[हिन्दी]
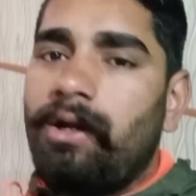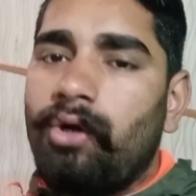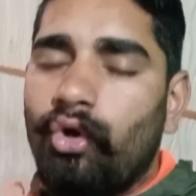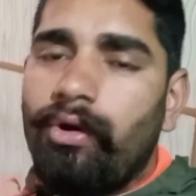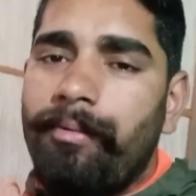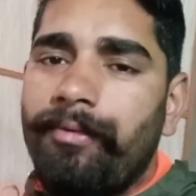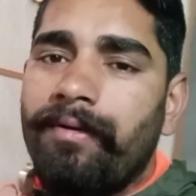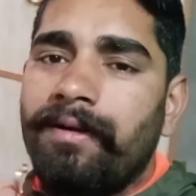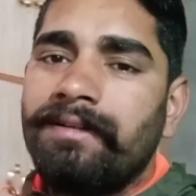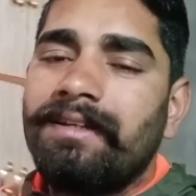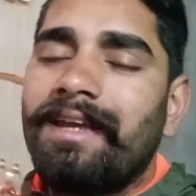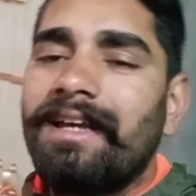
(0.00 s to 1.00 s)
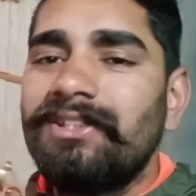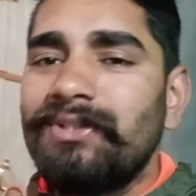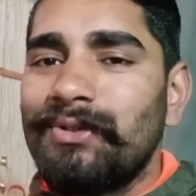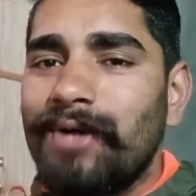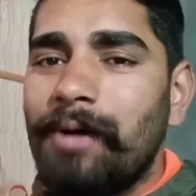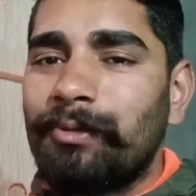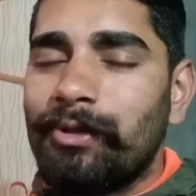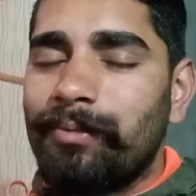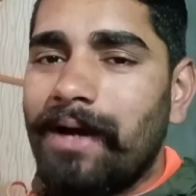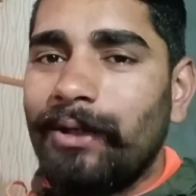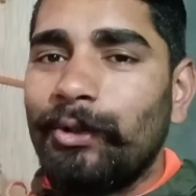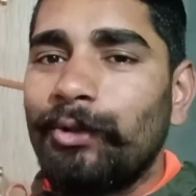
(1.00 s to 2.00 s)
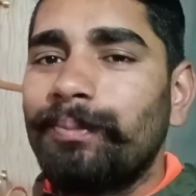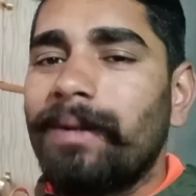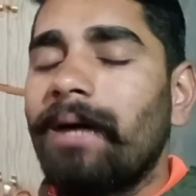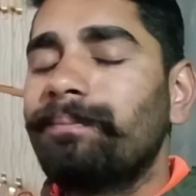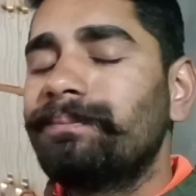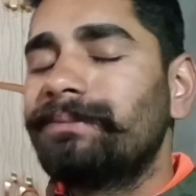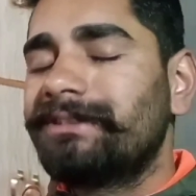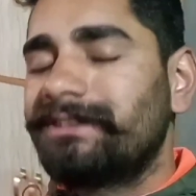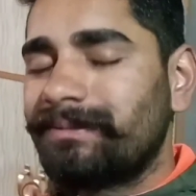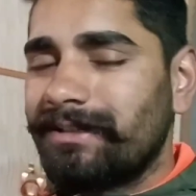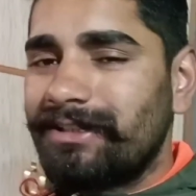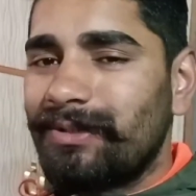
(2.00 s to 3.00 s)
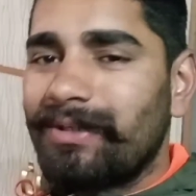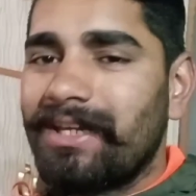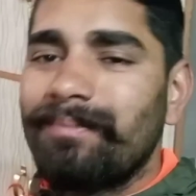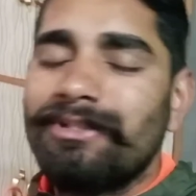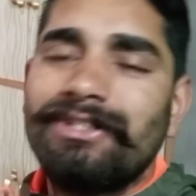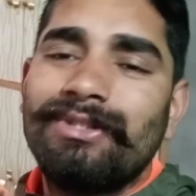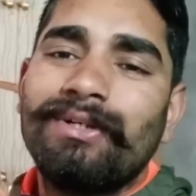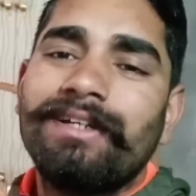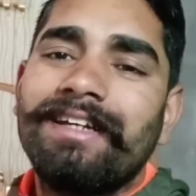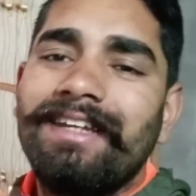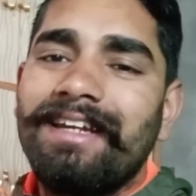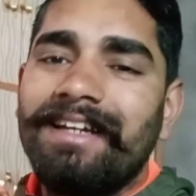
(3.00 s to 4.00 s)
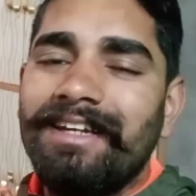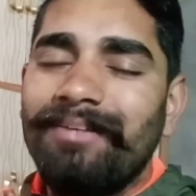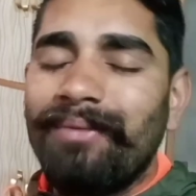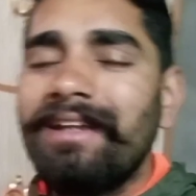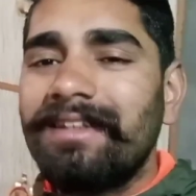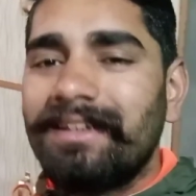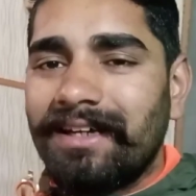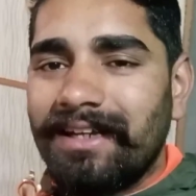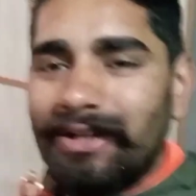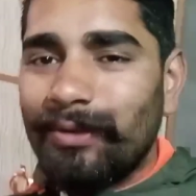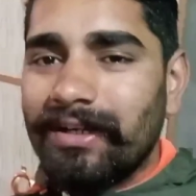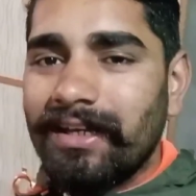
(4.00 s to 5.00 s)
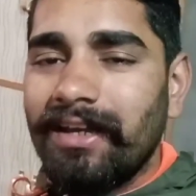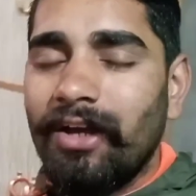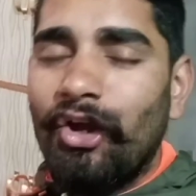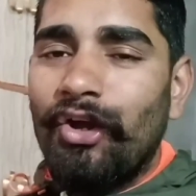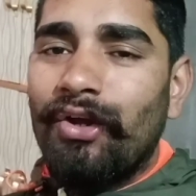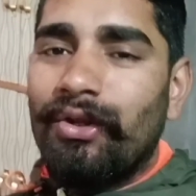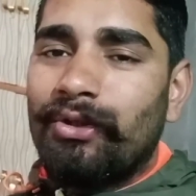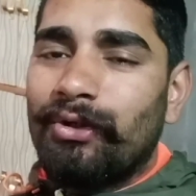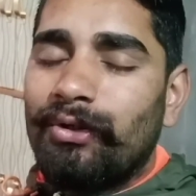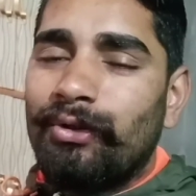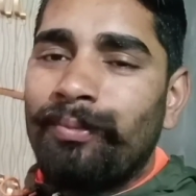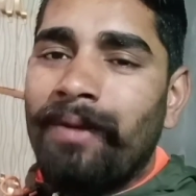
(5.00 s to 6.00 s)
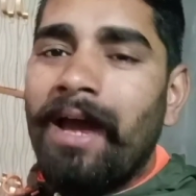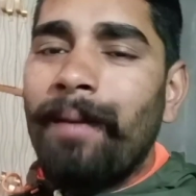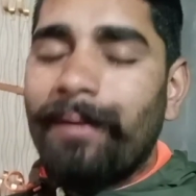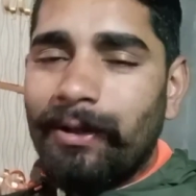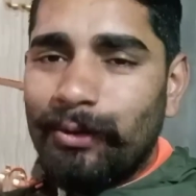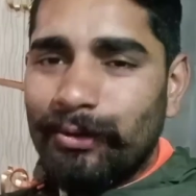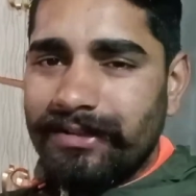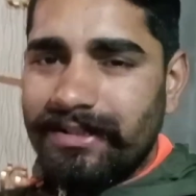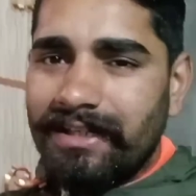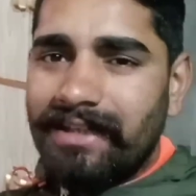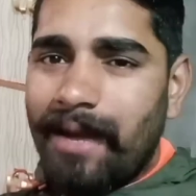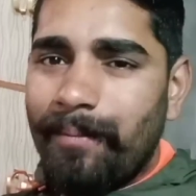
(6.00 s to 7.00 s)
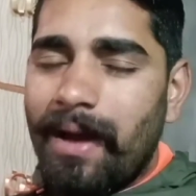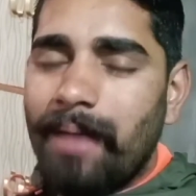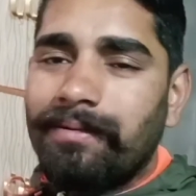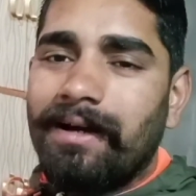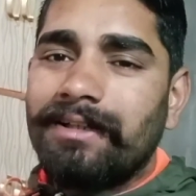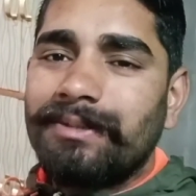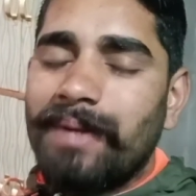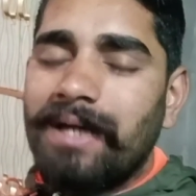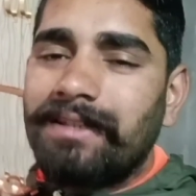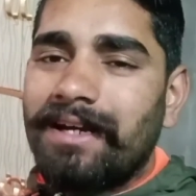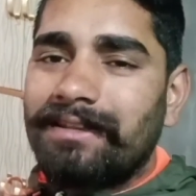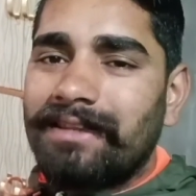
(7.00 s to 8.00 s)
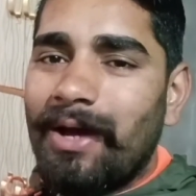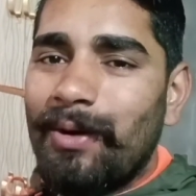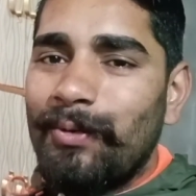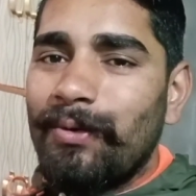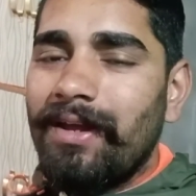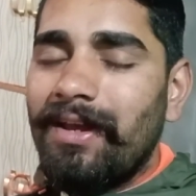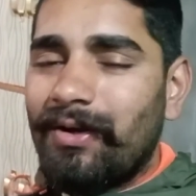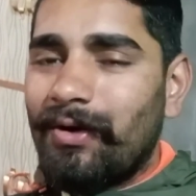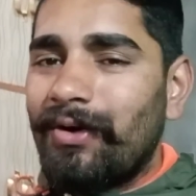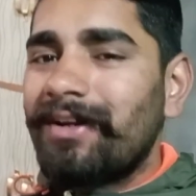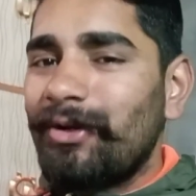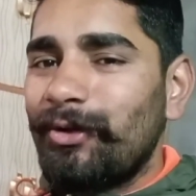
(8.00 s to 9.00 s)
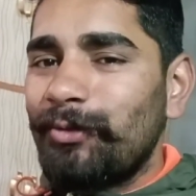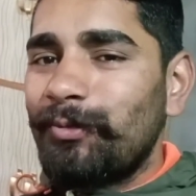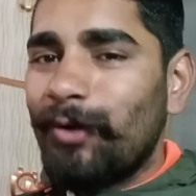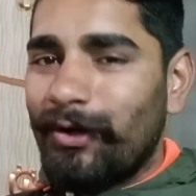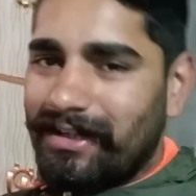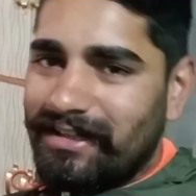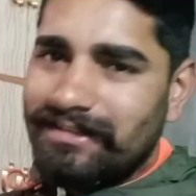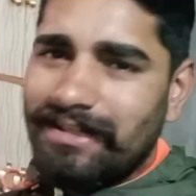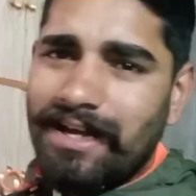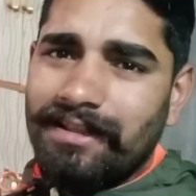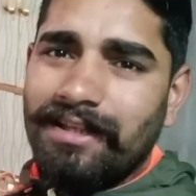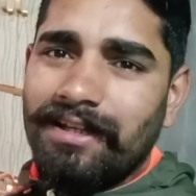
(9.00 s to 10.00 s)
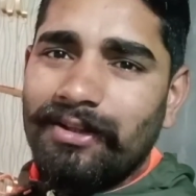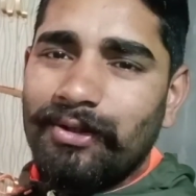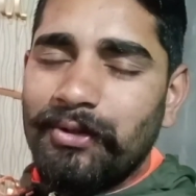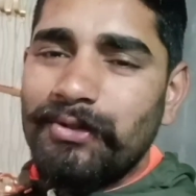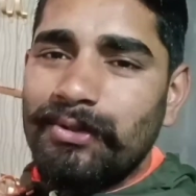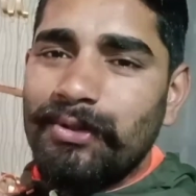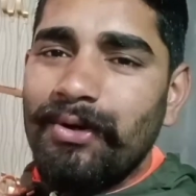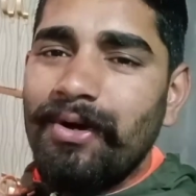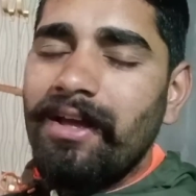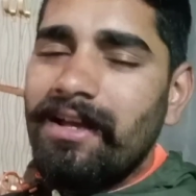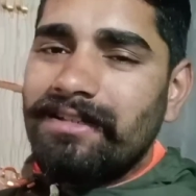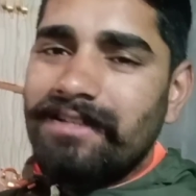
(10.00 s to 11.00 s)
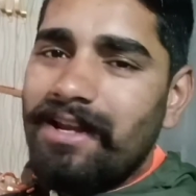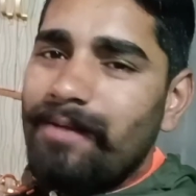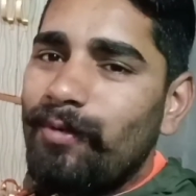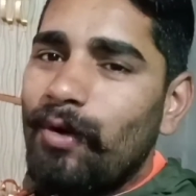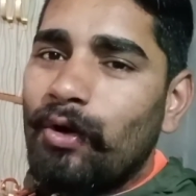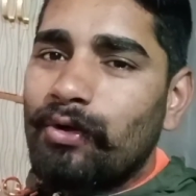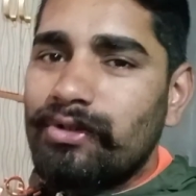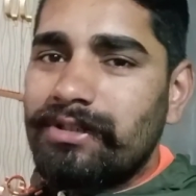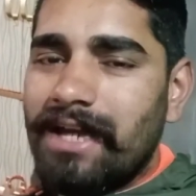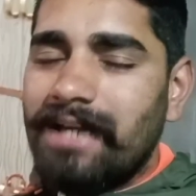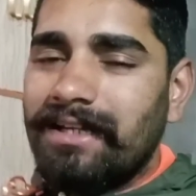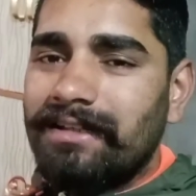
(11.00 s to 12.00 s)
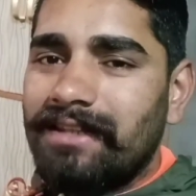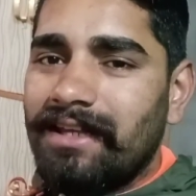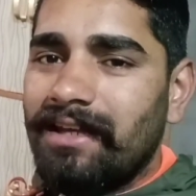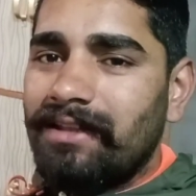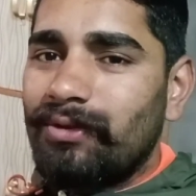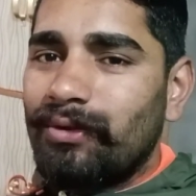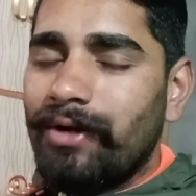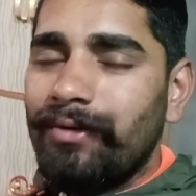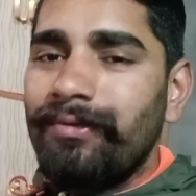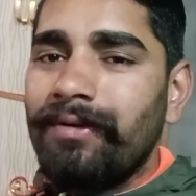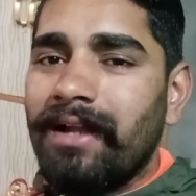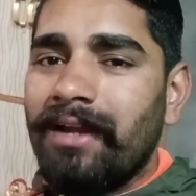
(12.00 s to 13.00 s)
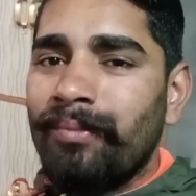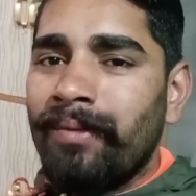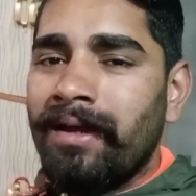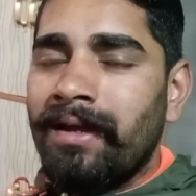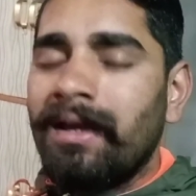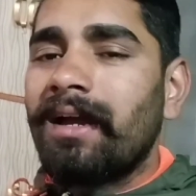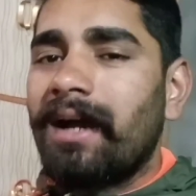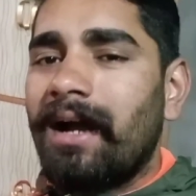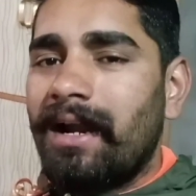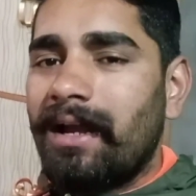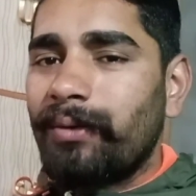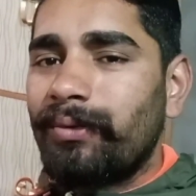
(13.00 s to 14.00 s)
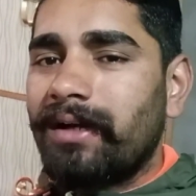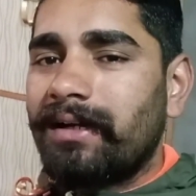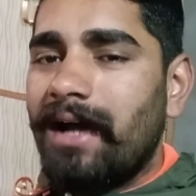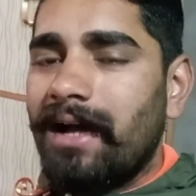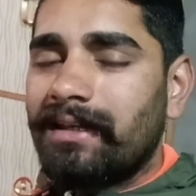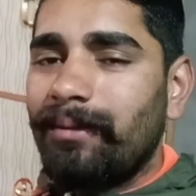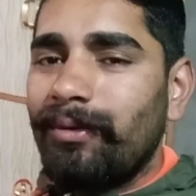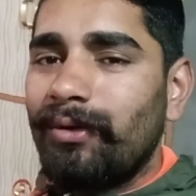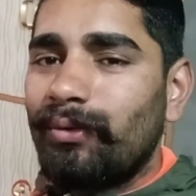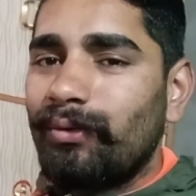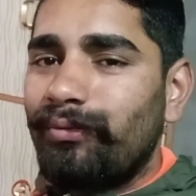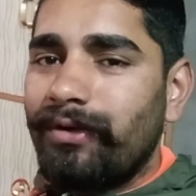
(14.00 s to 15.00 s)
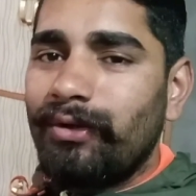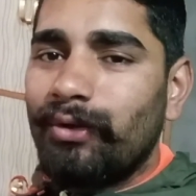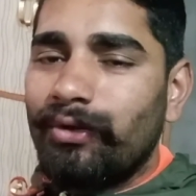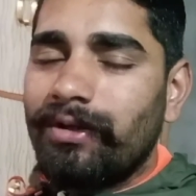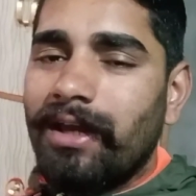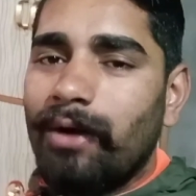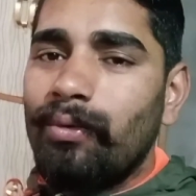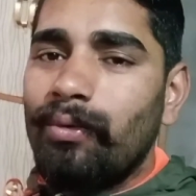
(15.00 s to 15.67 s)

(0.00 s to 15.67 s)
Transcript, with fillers: लो एवरीवन कैसे हो आप सब आई होप आप स्वस्थ हो गए मस्त हो गए कहीं ना कहीं मेहनत कर रहे होगे तो मैं आपका दोस्त तेतराम आपका आस्वाद करता हूँ एक और न्यू ब्लॉग के साथ तो दोस्तों चलिए ब्लॉग को स्टार्ट करते हैं तो अभी फ़िलहाल मैं खाना खुना खा के बिल्कुल फ्री हो गया